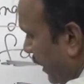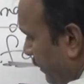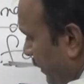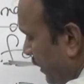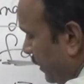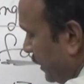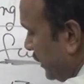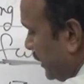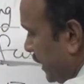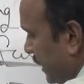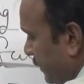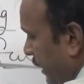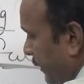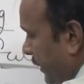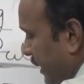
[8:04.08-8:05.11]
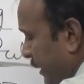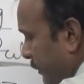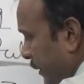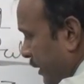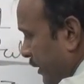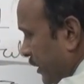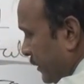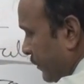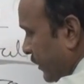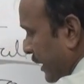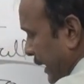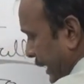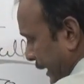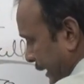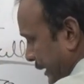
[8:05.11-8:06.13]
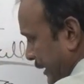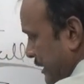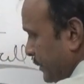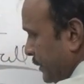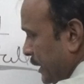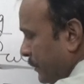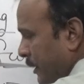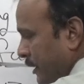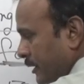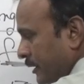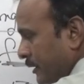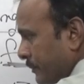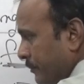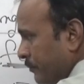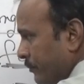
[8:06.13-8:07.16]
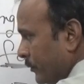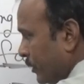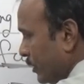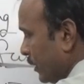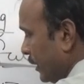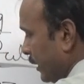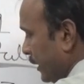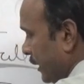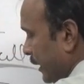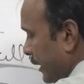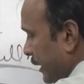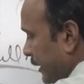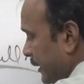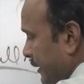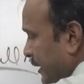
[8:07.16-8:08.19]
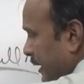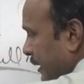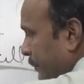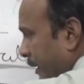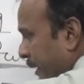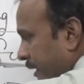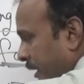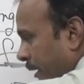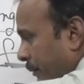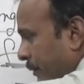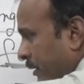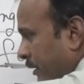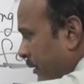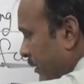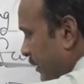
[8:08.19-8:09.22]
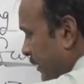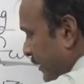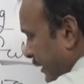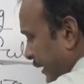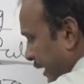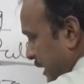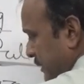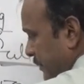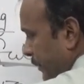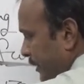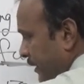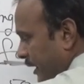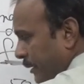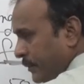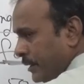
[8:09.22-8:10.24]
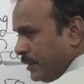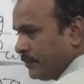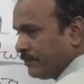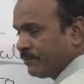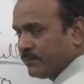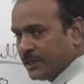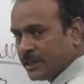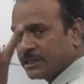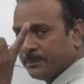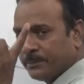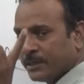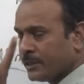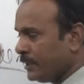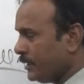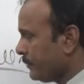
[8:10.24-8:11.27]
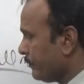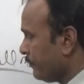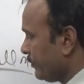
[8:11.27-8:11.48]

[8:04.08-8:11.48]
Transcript: ग्रामर हिंदी में भी निबंध इंग्लिश में निबंध हिंदी में ग्रामर इंग्लिश में भी ग्रामर दस नंबर का